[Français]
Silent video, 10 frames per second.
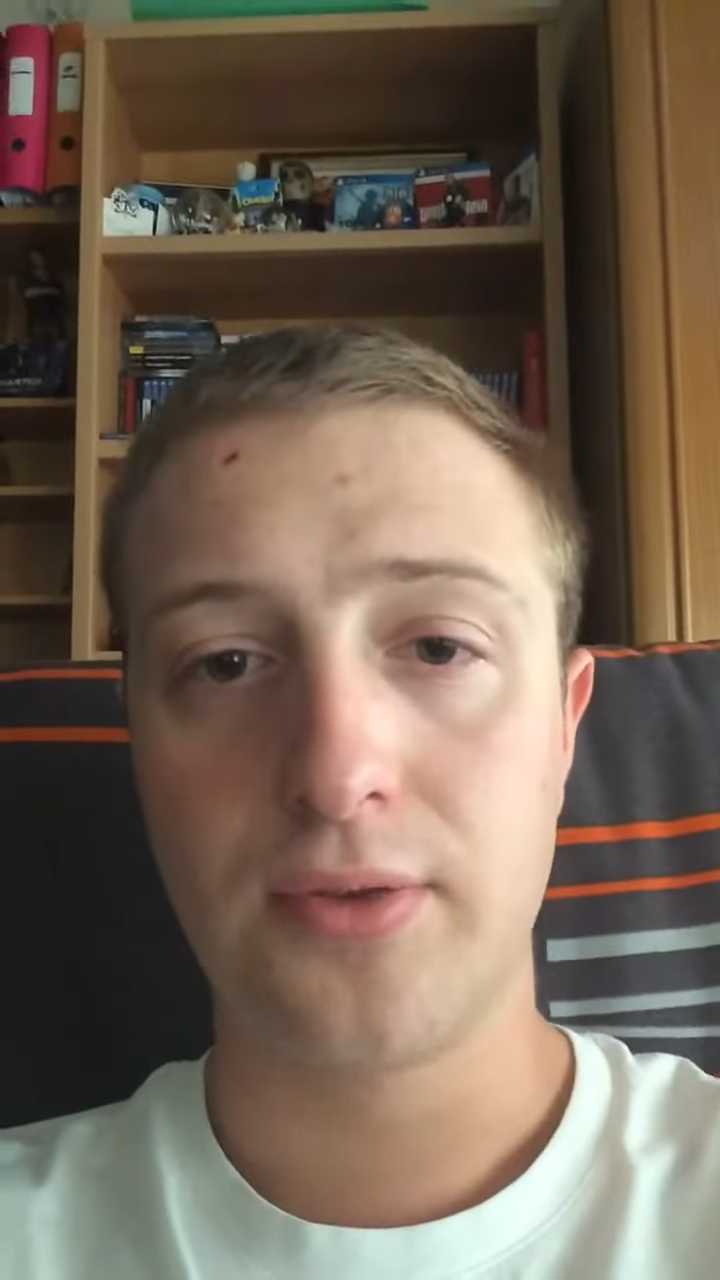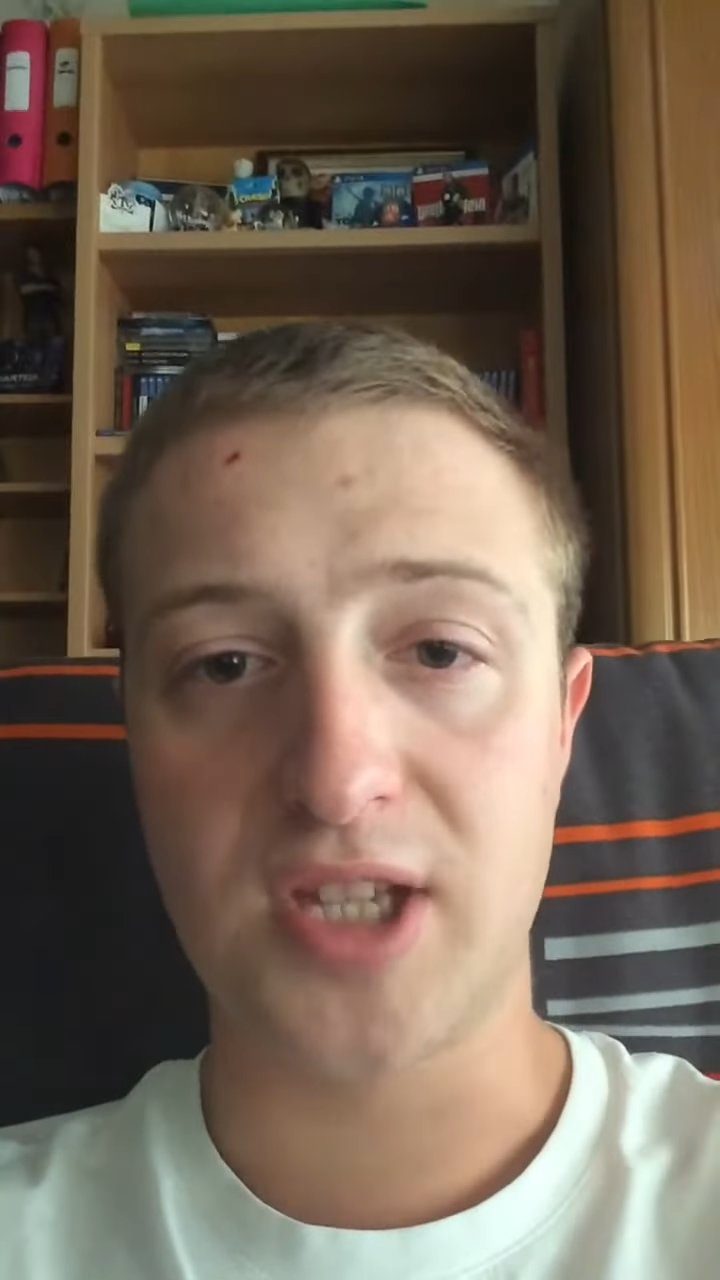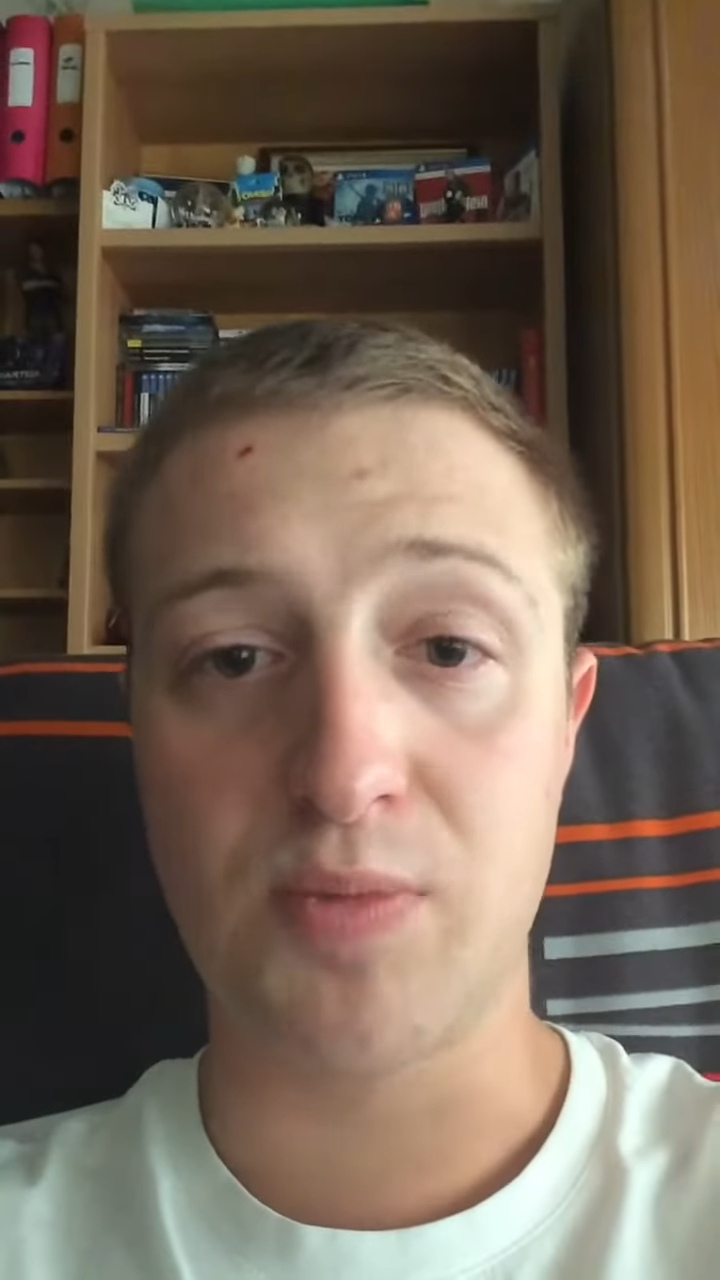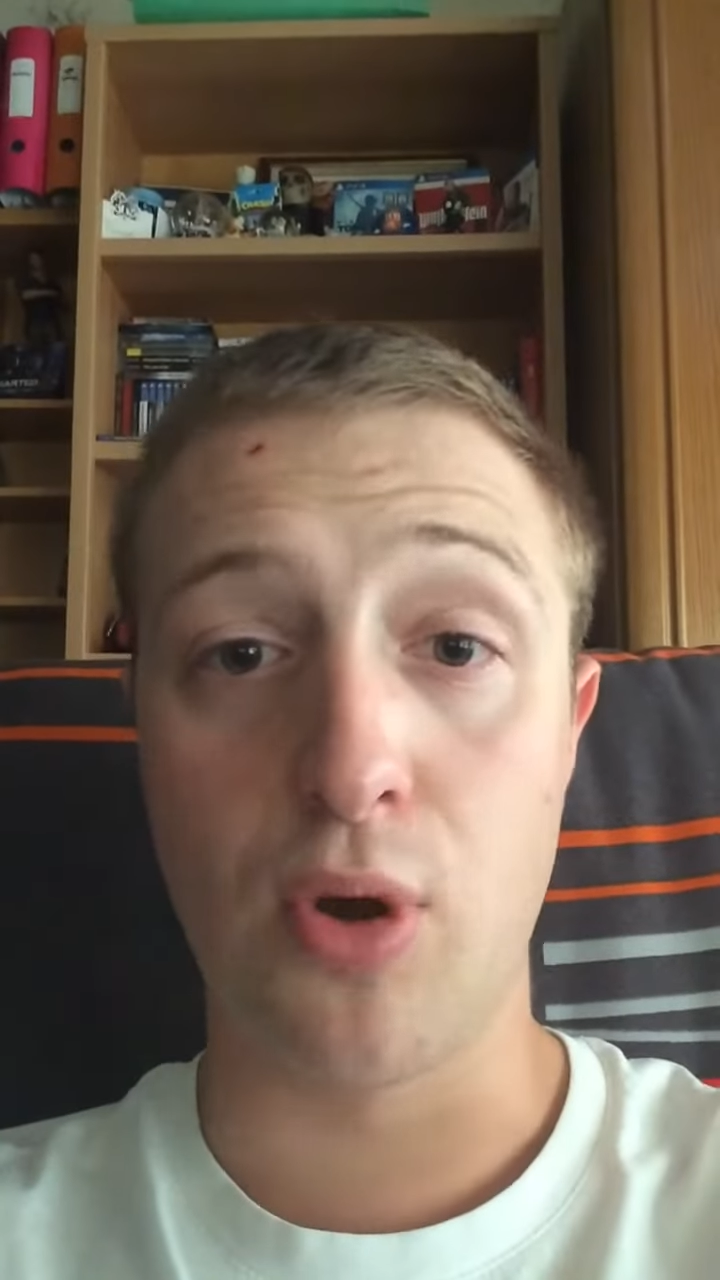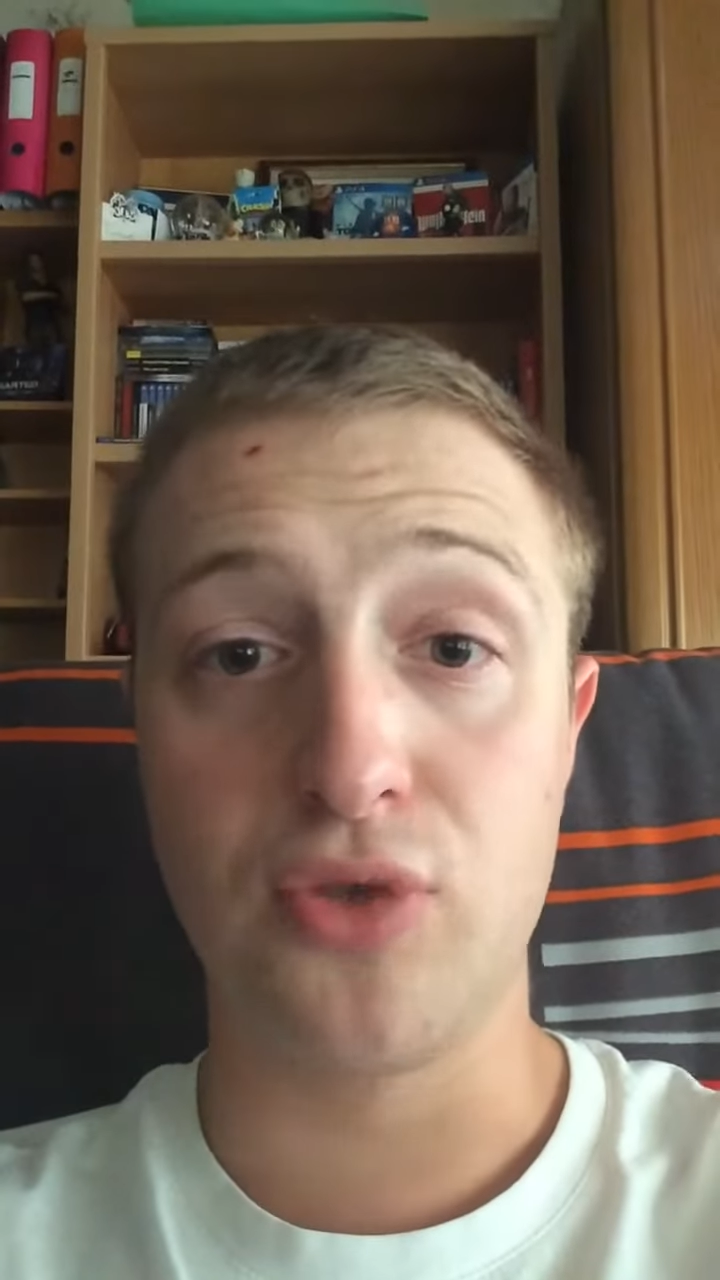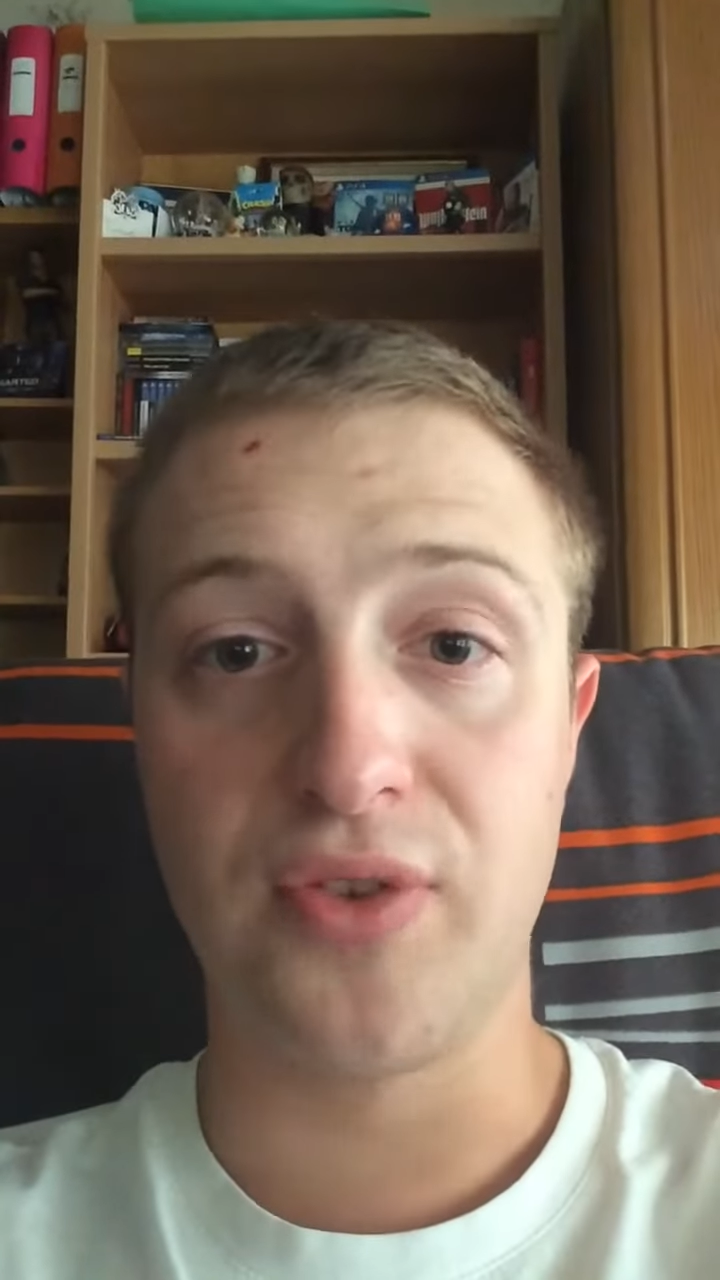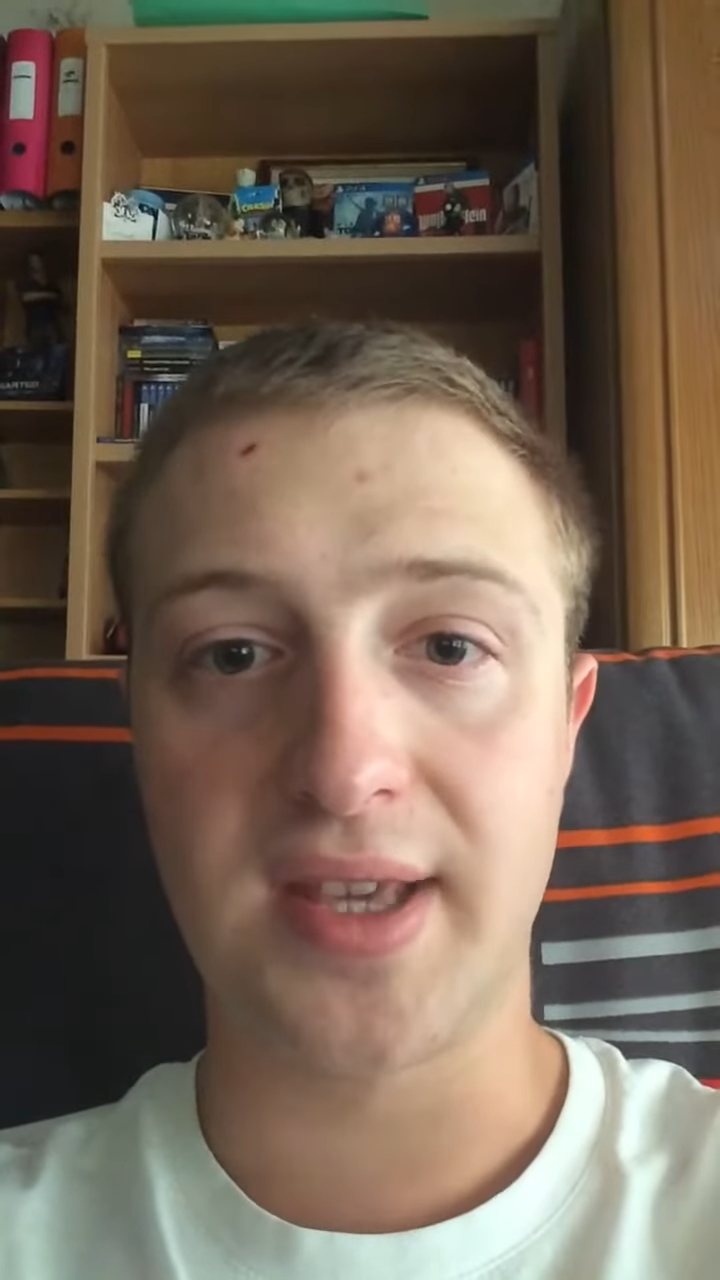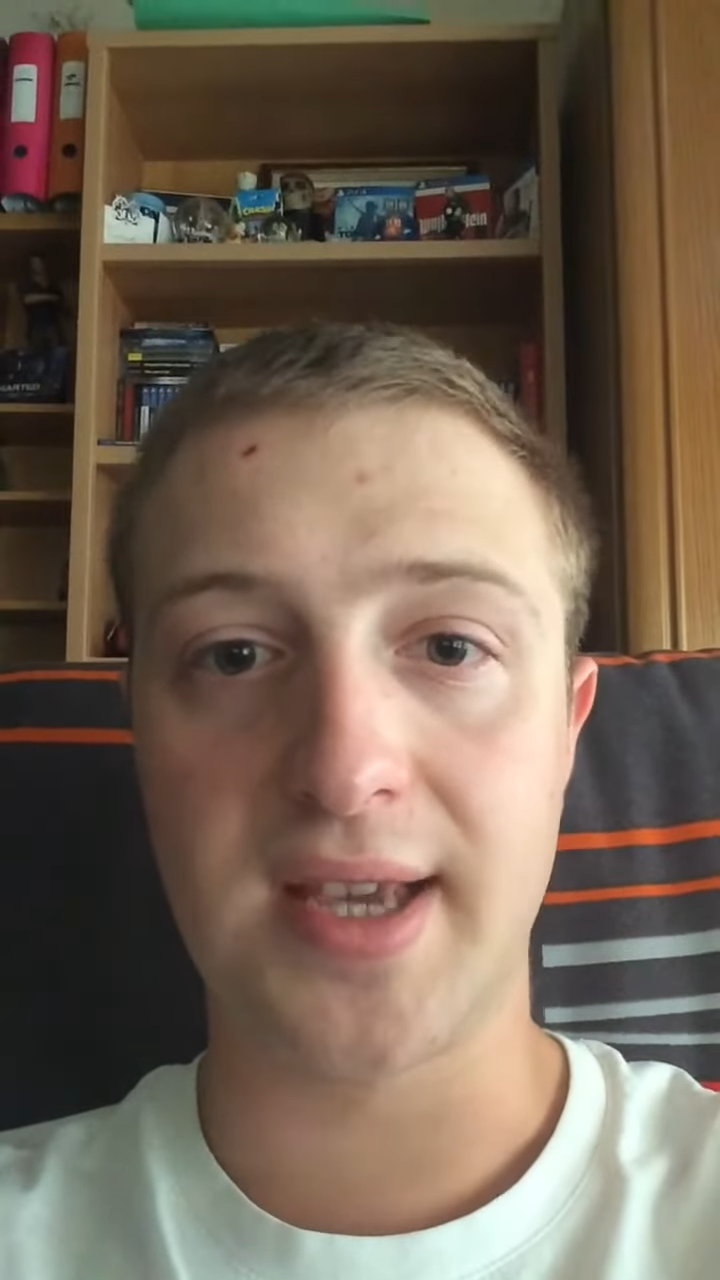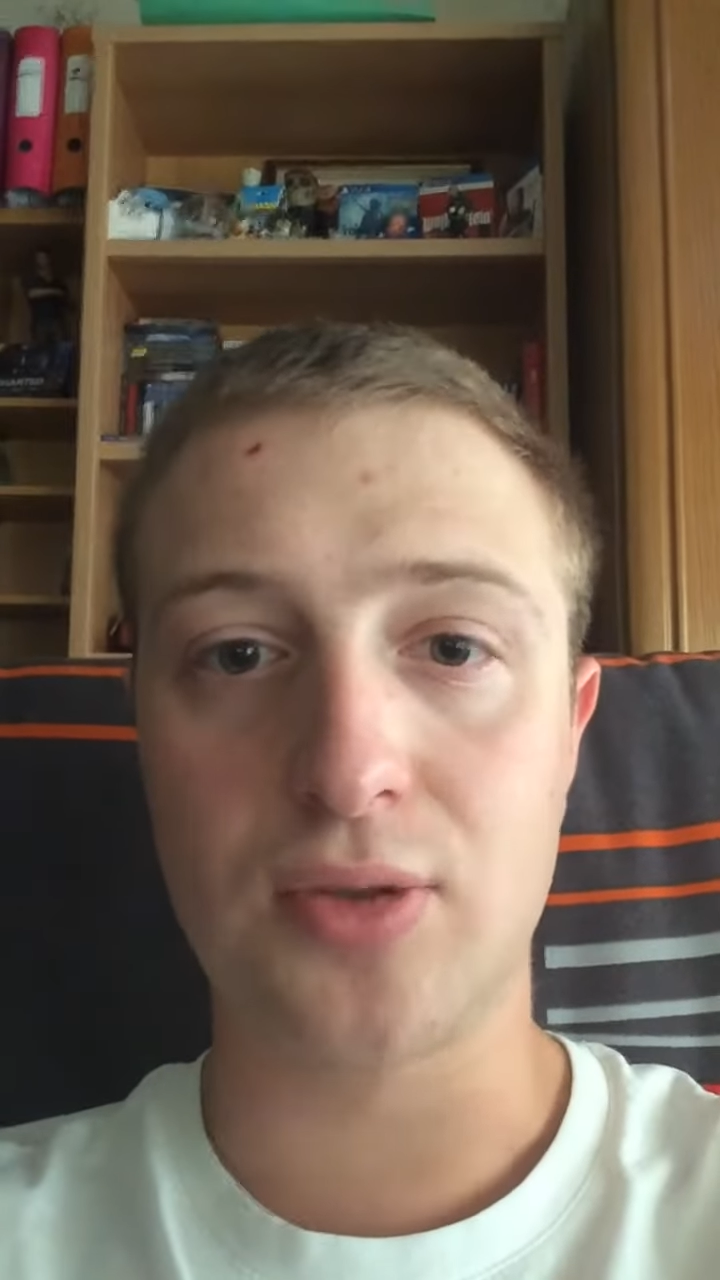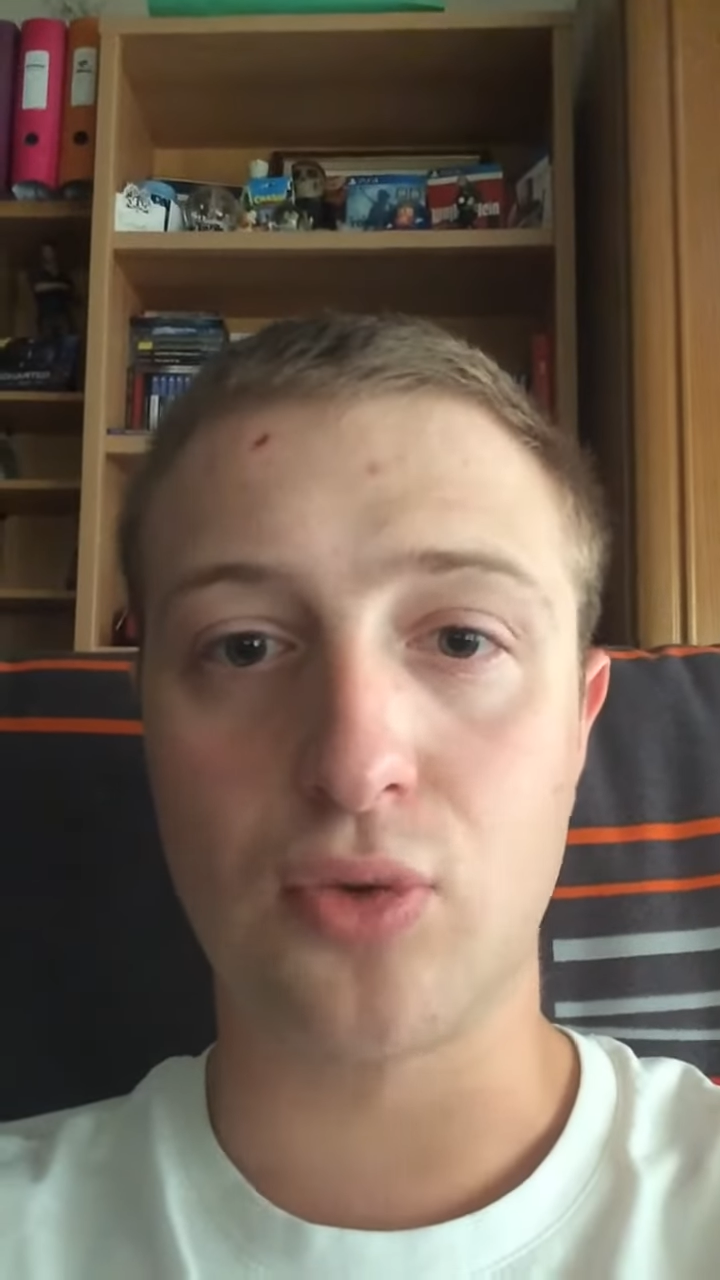d'exploit
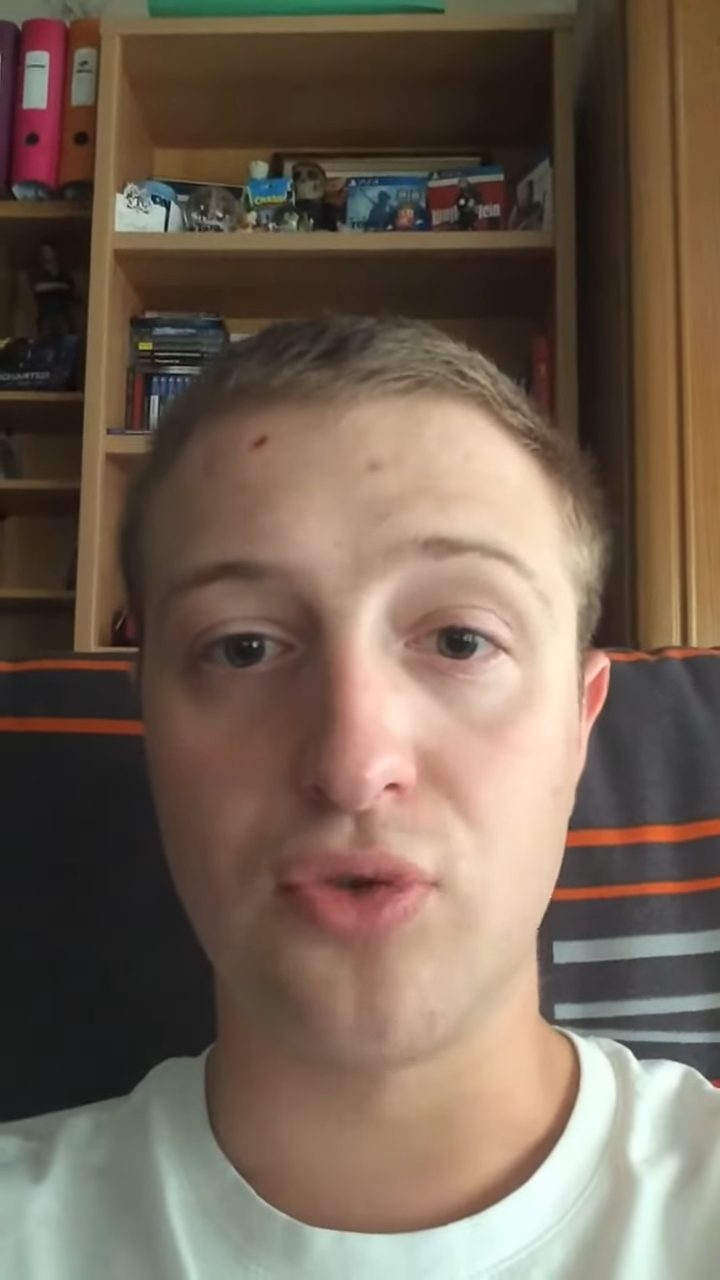V4